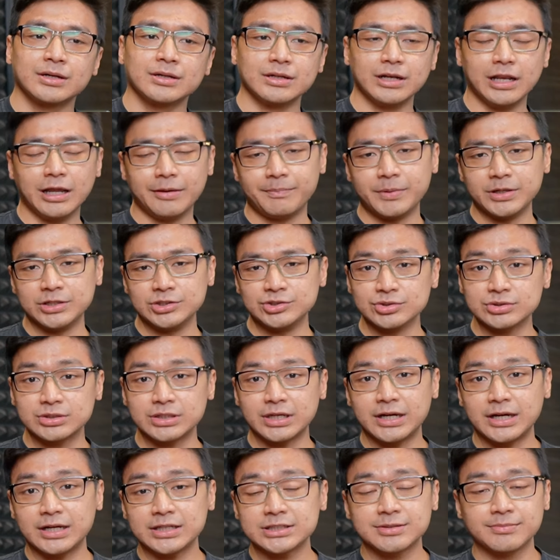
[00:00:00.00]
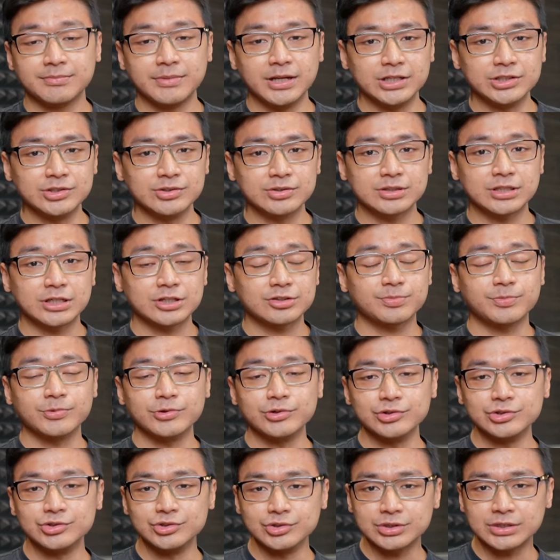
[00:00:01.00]
8 juta, 9 juta,
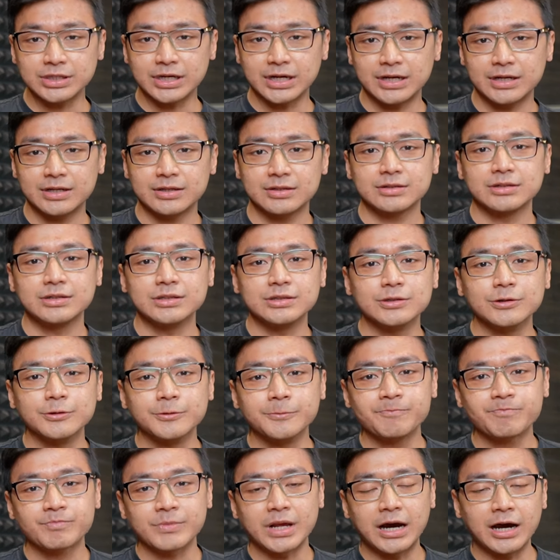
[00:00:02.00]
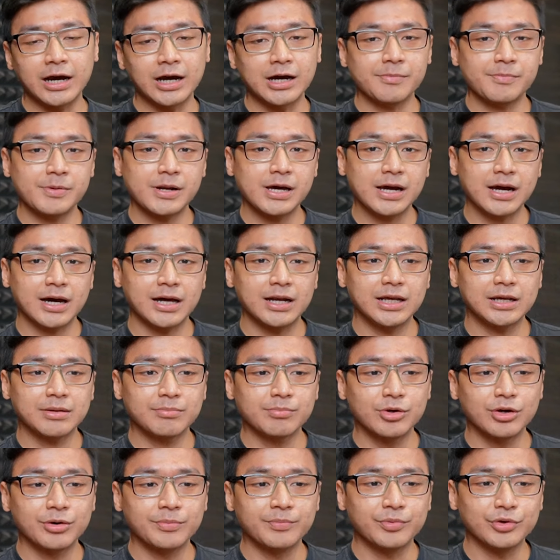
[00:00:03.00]
10 juta gitu. Anggaplah kalian
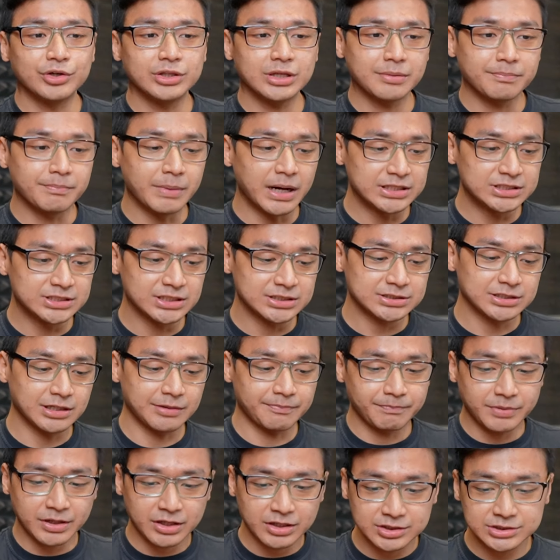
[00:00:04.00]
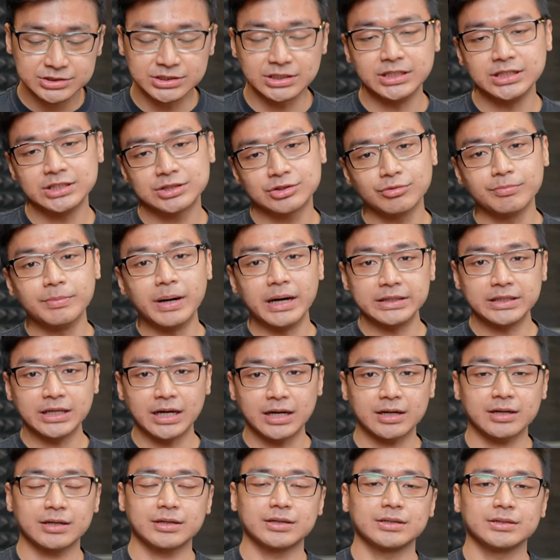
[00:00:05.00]
belum punya budget sampai segitu
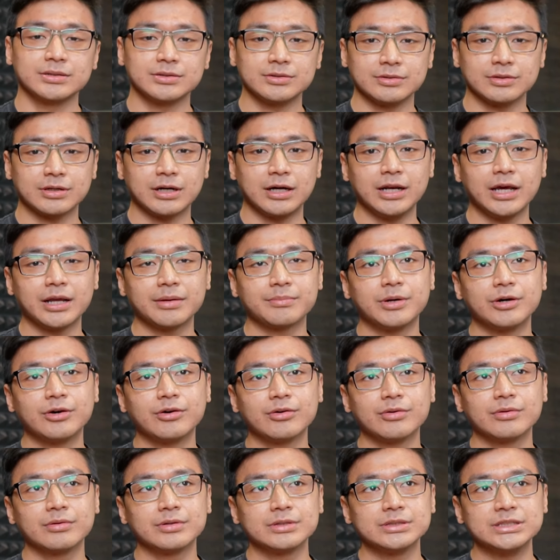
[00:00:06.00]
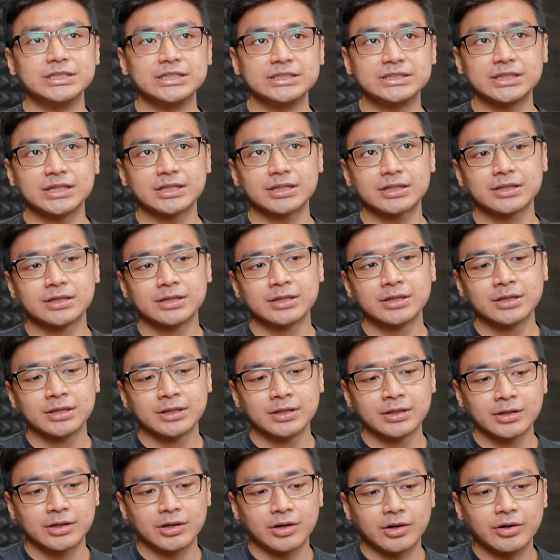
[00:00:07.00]
banyak gitu. Kalian mau nyicil
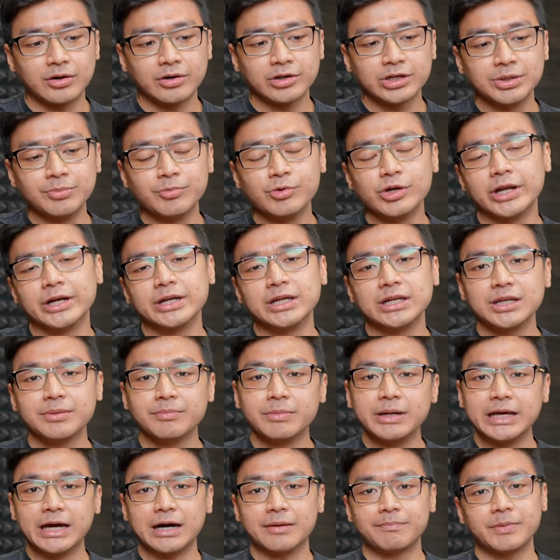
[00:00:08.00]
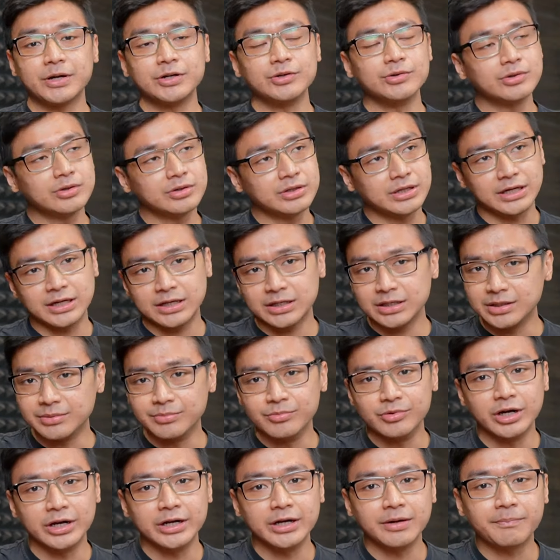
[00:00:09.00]
oh di bulan ini beli apa dulu ya, di
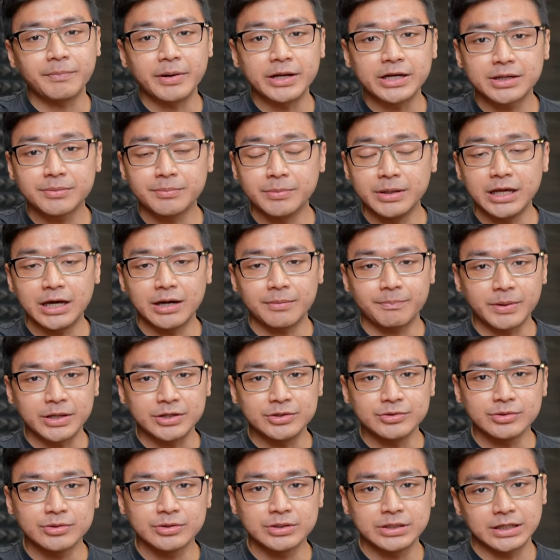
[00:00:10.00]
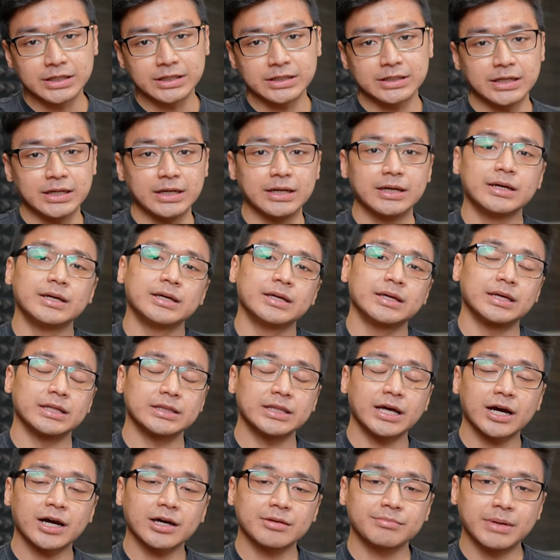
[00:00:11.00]
bulan depannya beli apa dulu ya. Nah,
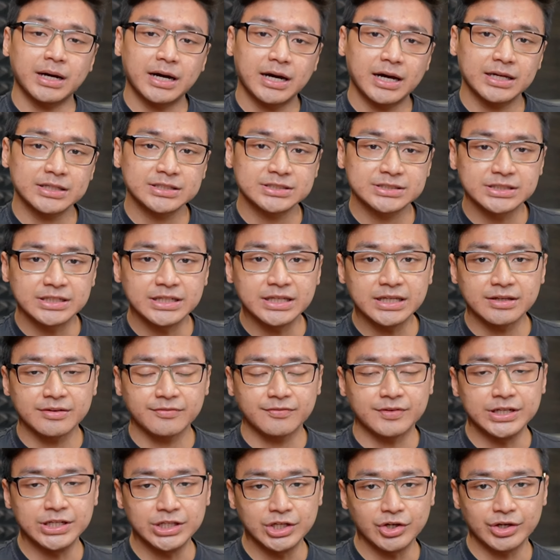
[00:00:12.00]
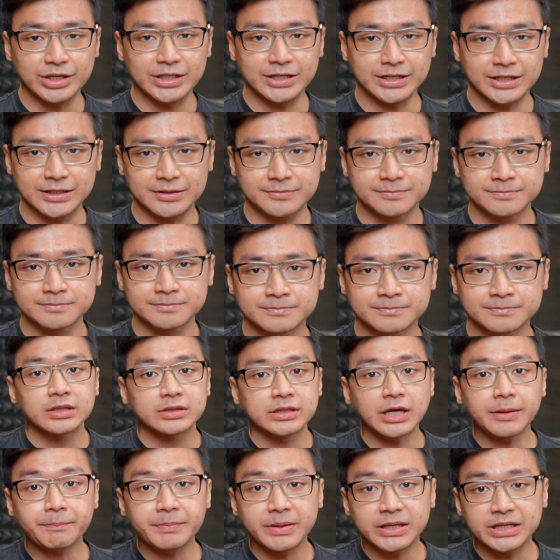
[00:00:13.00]
kita akan bahas di video ini.
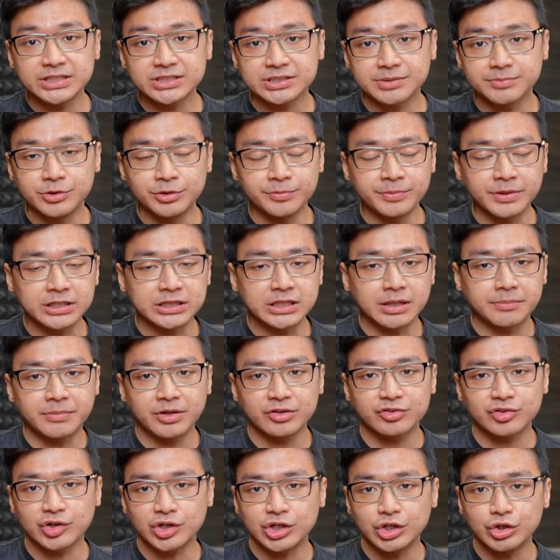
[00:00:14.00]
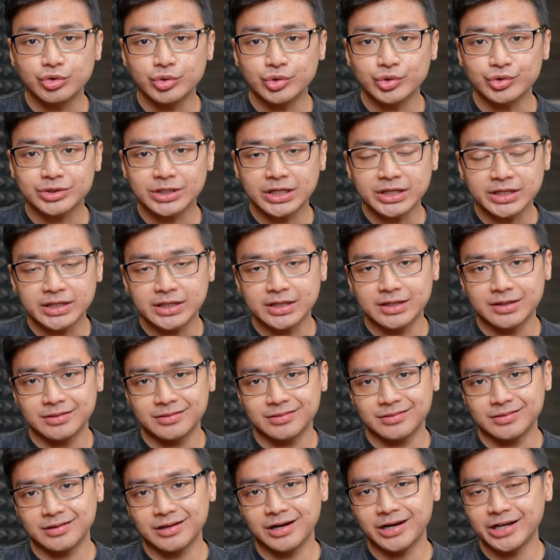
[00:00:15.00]
Tapi sebelum kita masuk ke urutannya,
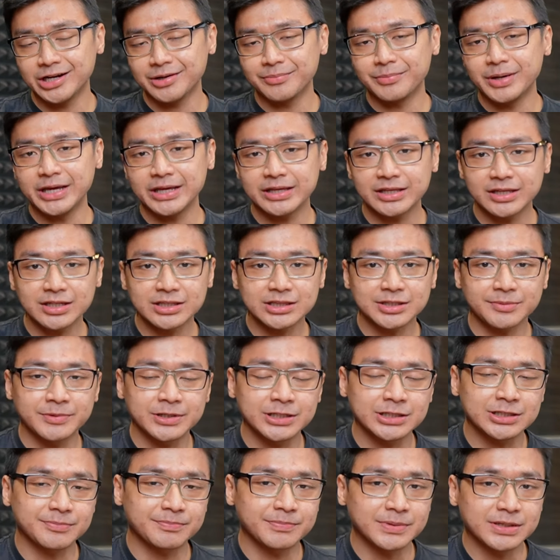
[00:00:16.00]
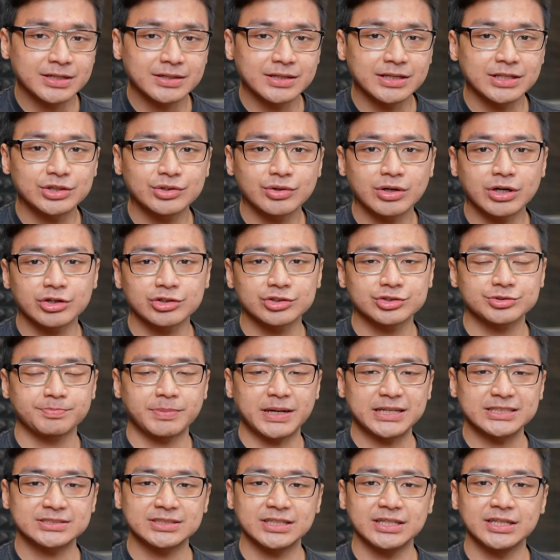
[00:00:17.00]
ada baiknya teman-teman itu harus
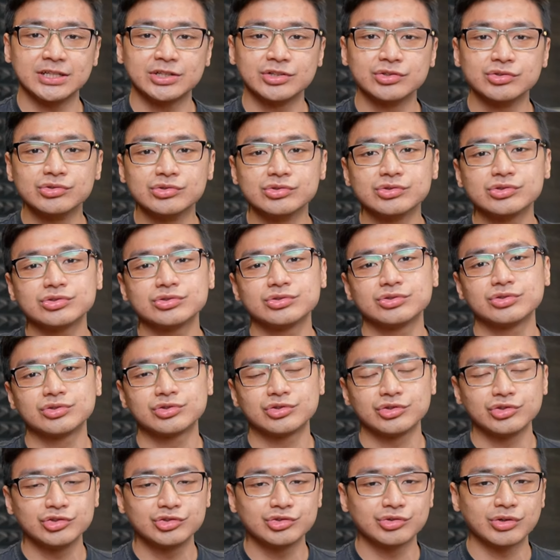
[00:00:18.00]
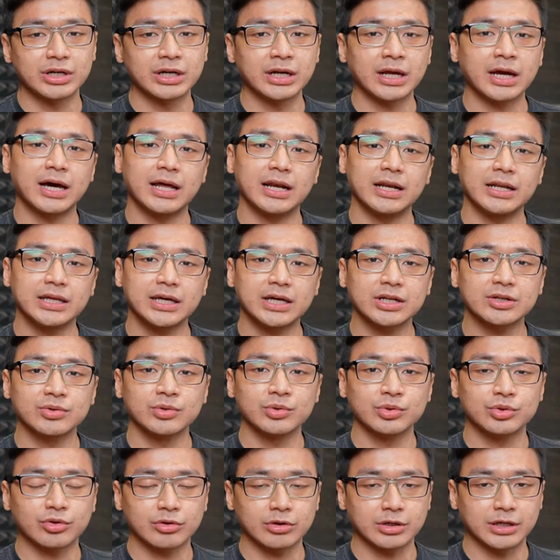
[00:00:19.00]
pastiin dulu tujuan kalian
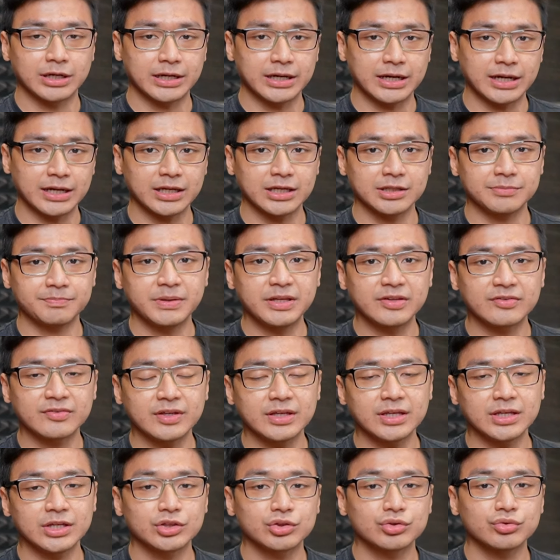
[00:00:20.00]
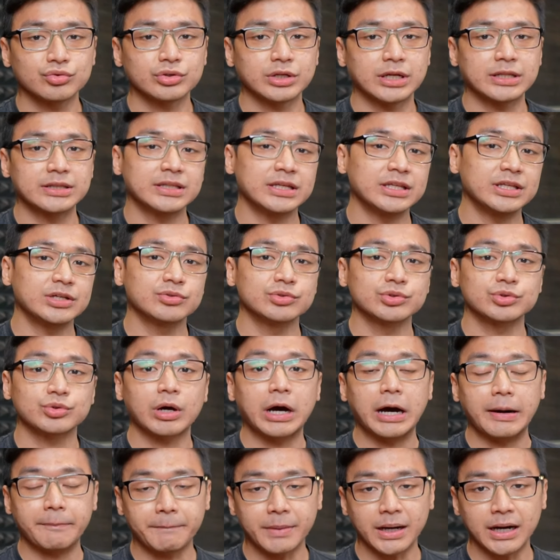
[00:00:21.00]
untuk ngerakit PC itu nantinya untuk
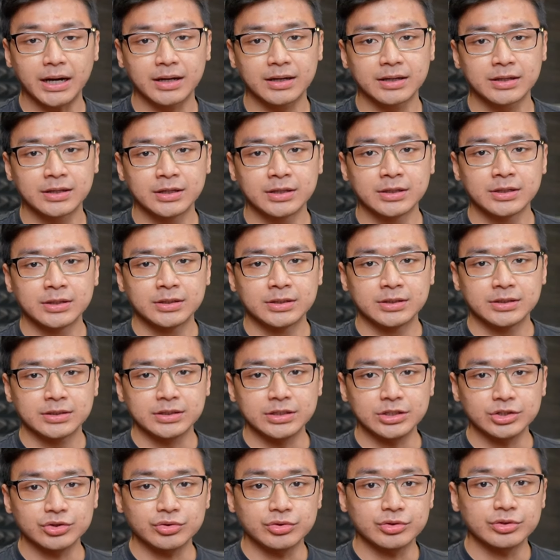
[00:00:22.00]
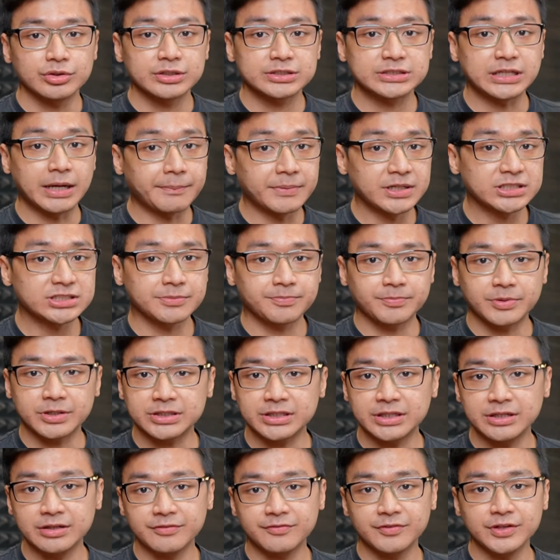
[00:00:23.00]
apa gitu. Sama
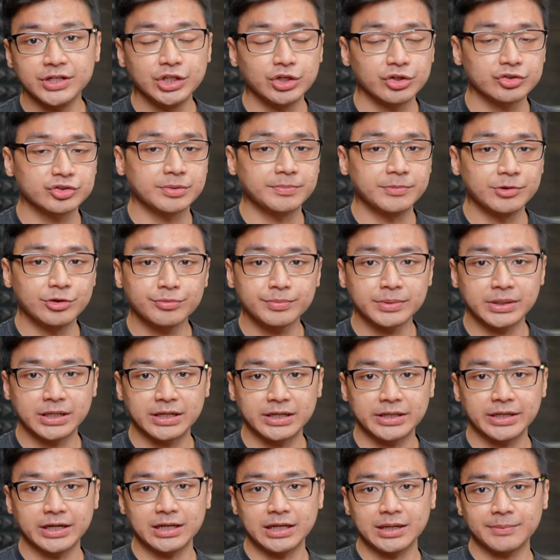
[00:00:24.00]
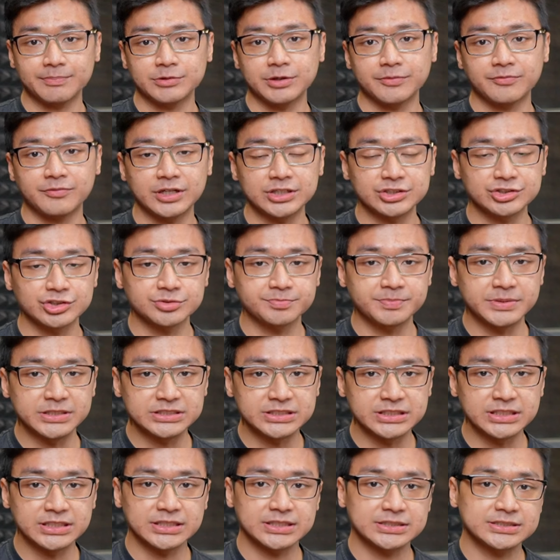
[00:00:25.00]
seperti di video sebelumnya yang laptop versus
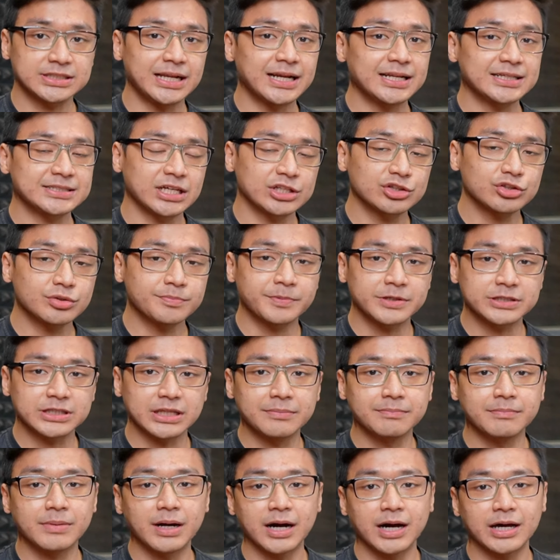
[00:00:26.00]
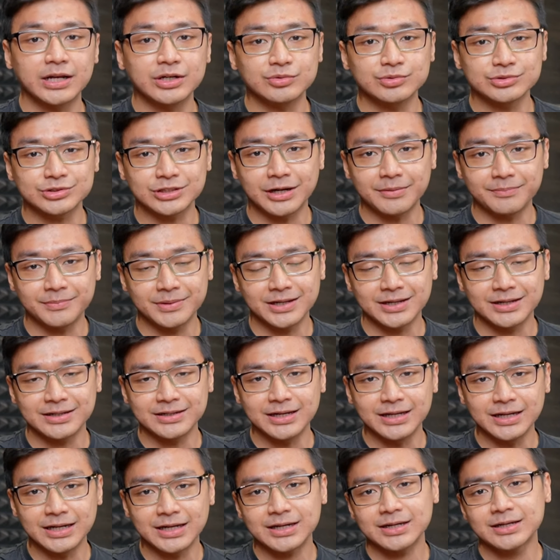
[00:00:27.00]
PC, salah satu pertimbangan utama
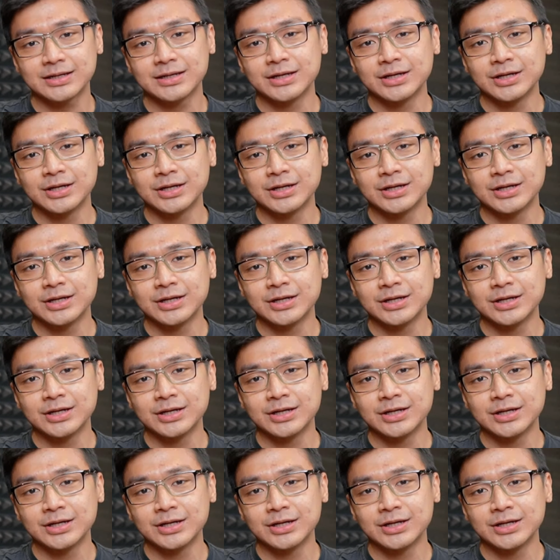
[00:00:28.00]
adalah